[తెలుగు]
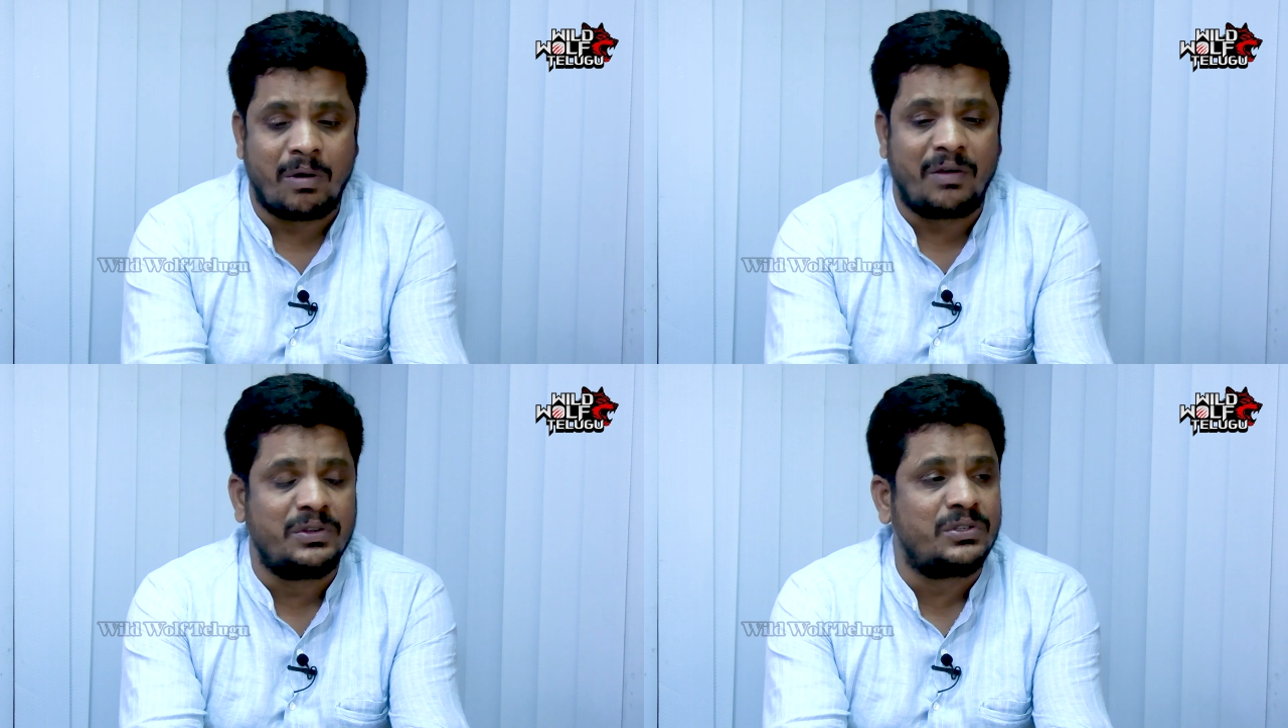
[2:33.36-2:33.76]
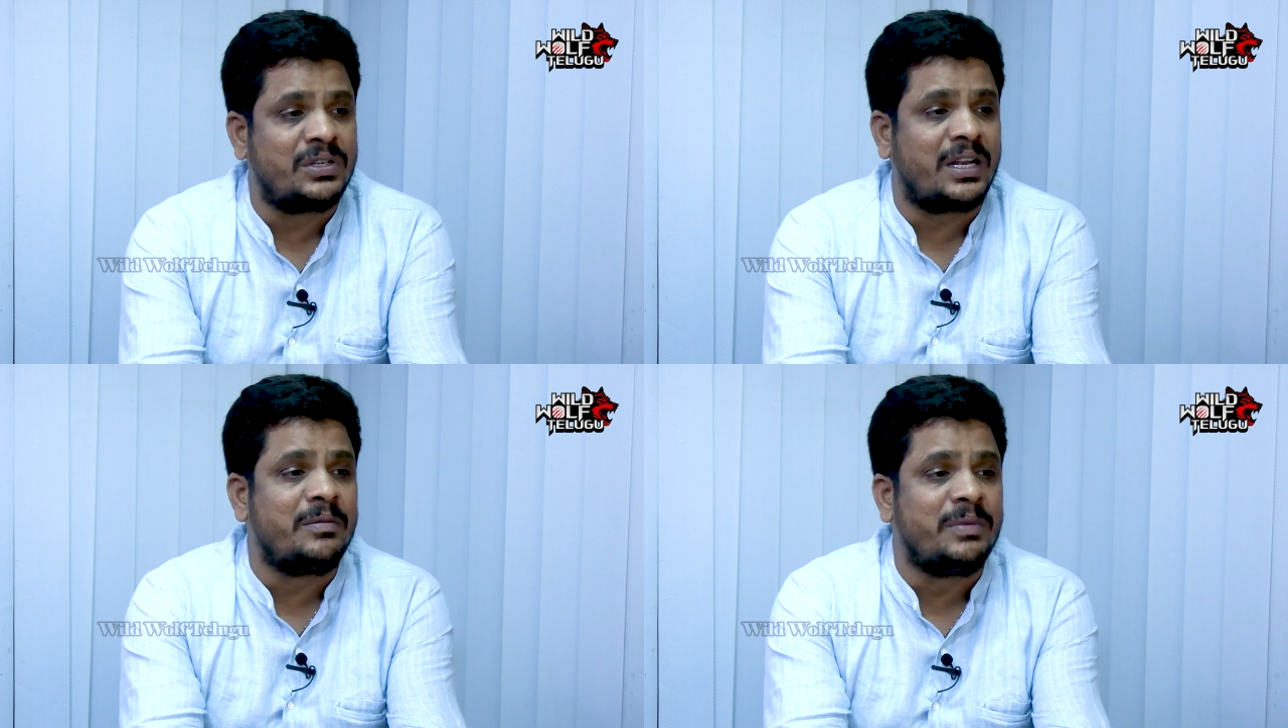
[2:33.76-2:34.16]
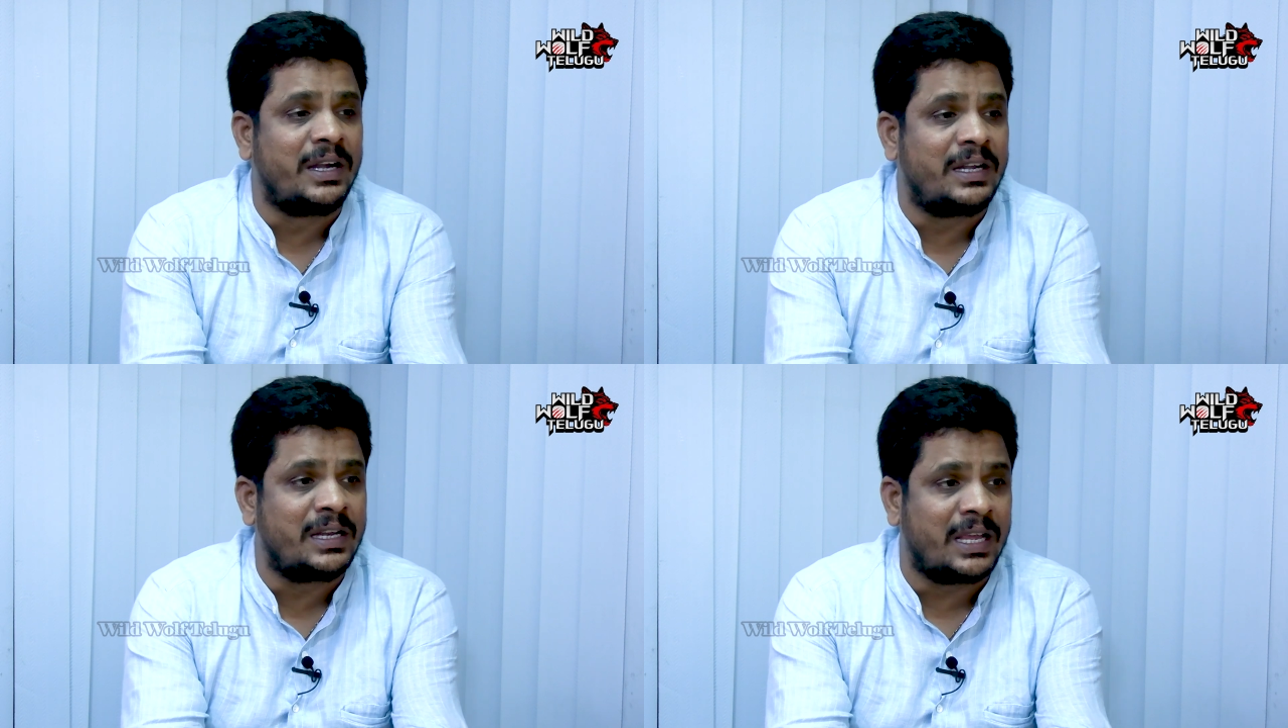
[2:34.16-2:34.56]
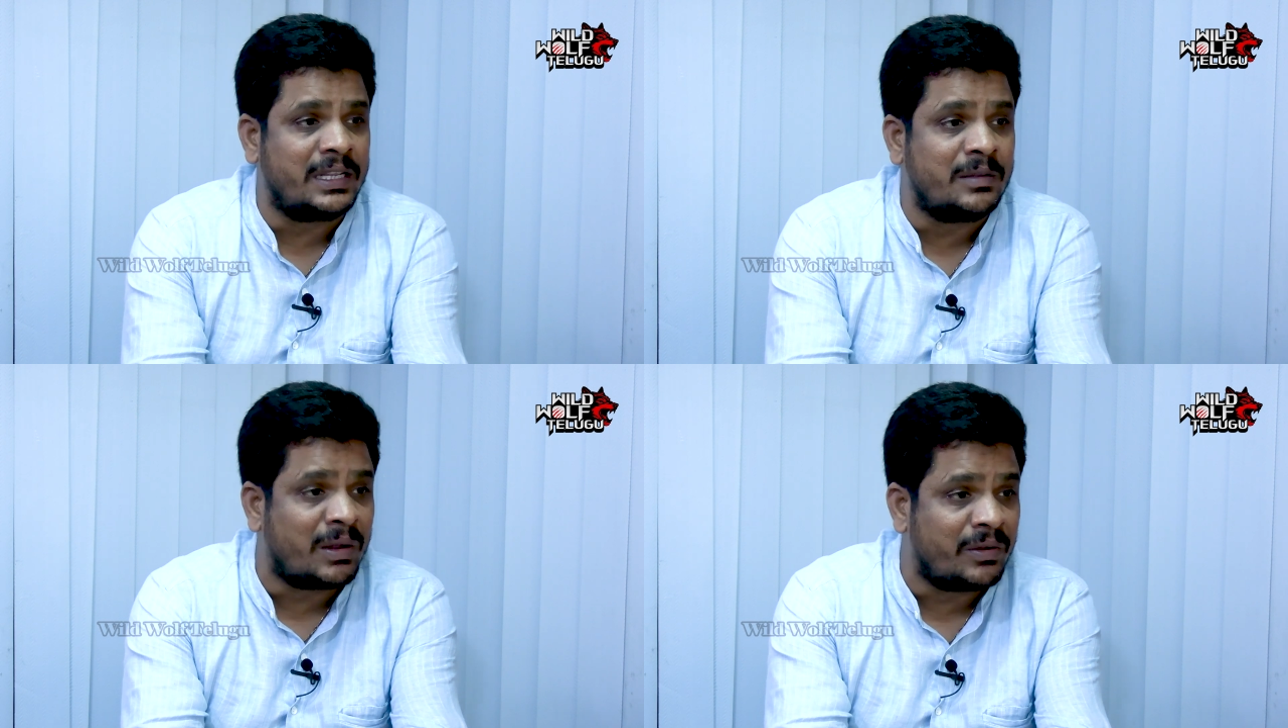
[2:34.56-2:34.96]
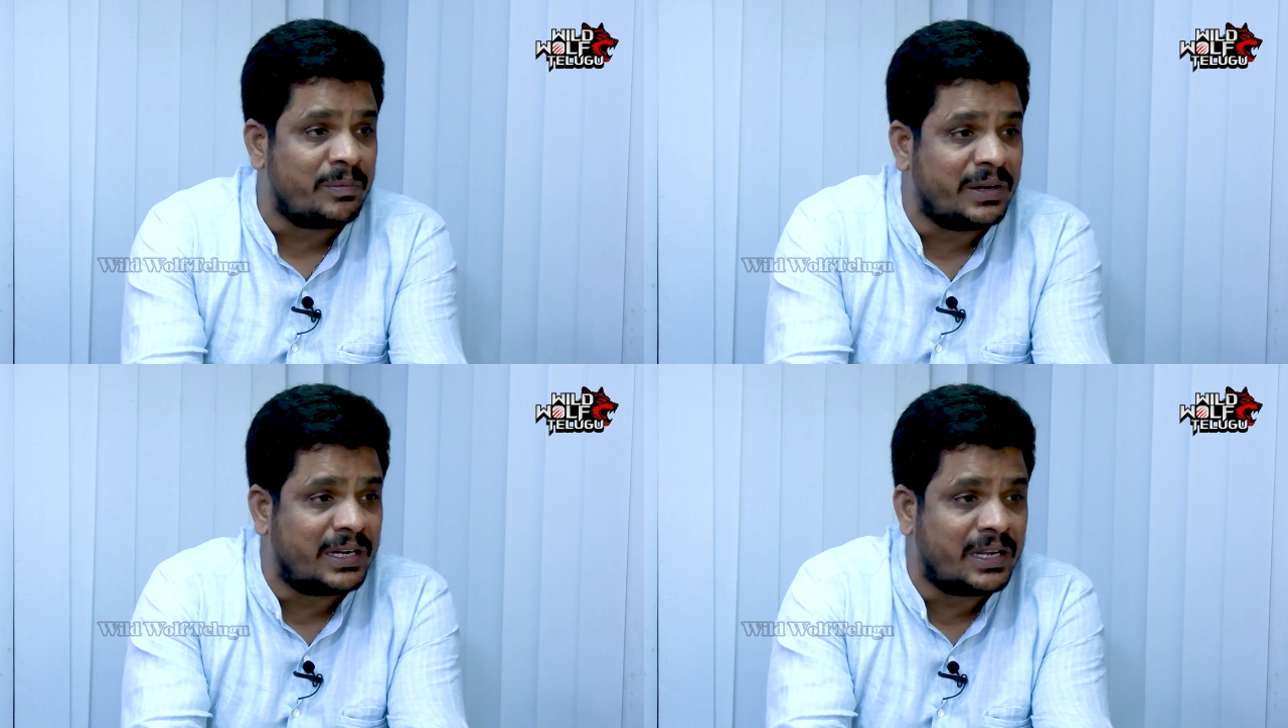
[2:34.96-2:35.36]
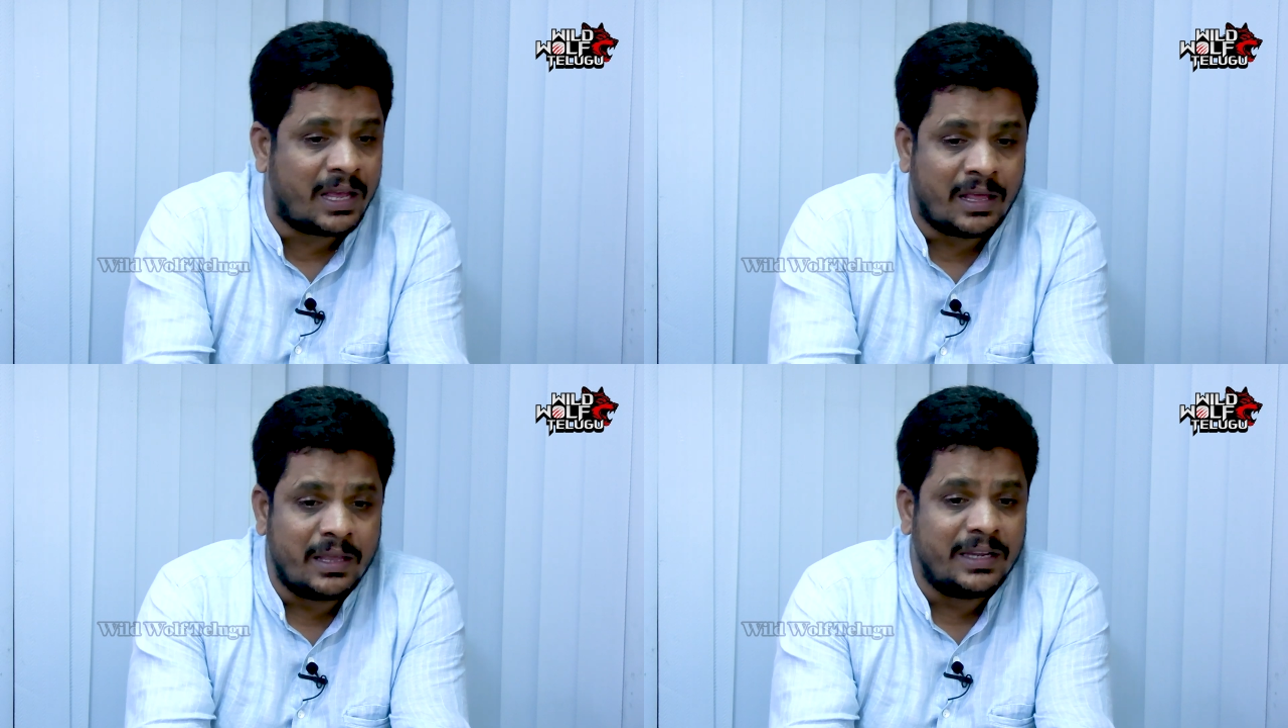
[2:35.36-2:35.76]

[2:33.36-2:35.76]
భావించుంటారు ఇమ్మీడియట్లీగా ఇది మనం ఇమ్మీడియట్గా